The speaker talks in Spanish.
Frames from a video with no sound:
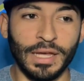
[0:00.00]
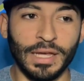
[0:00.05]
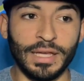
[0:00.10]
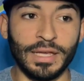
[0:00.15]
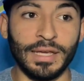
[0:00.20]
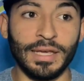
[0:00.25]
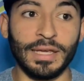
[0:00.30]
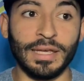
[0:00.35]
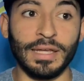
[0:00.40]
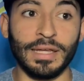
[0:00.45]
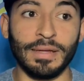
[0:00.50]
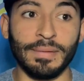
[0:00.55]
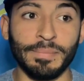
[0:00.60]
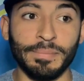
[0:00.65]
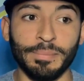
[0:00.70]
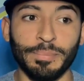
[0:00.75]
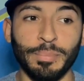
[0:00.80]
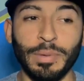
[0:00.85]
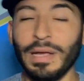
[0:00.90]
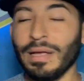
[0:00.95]
que
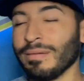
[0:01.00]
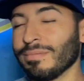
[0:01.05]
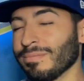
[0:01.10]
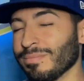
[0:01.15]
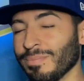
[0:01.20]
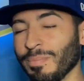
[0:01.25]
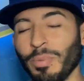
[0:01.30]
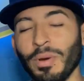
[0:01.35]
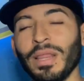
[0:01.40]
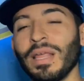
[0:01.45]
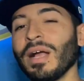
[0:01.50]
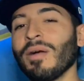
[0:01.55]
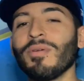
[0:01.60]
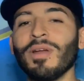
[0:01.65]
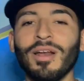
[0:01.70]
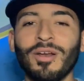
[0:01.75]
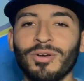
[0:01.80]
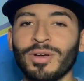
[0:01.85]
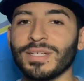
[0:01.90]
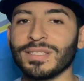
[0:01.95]
pues pueden
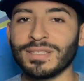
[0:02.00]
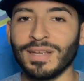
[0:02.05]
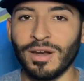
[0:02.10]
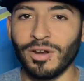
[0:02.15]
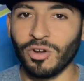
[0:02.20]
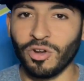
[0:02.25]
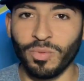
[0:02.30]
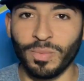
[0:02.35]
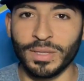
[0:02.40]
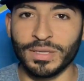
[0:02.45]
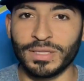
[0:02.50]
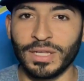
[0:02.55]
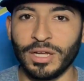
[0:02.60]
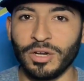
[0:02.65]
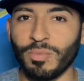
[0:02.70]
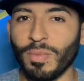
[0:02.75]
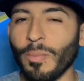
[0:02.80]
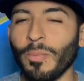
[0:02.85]
hablar lo que sea en los comentarios.